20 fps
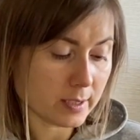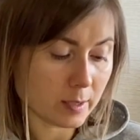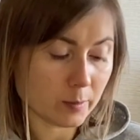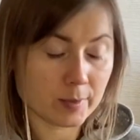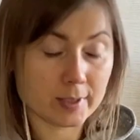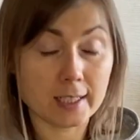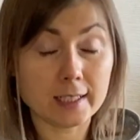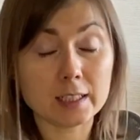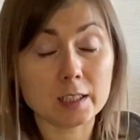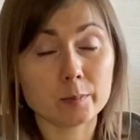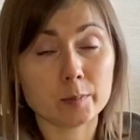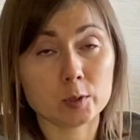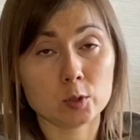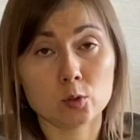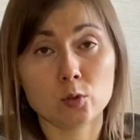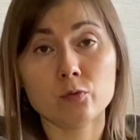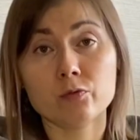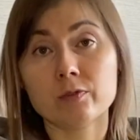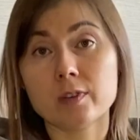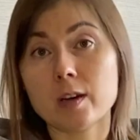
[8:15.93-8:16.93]
обязательно
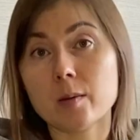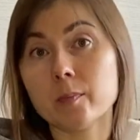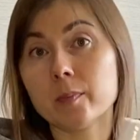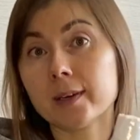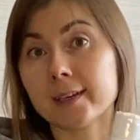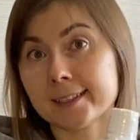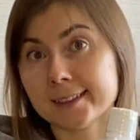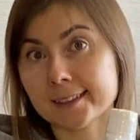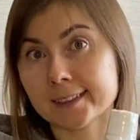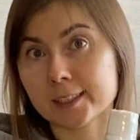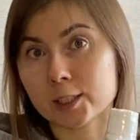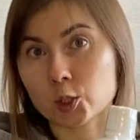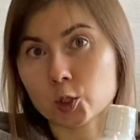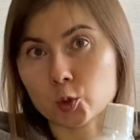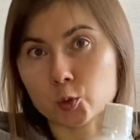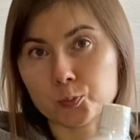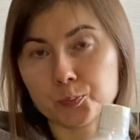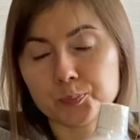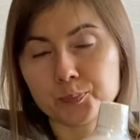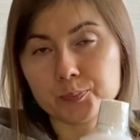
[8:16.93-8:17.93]
потом вам расскажу.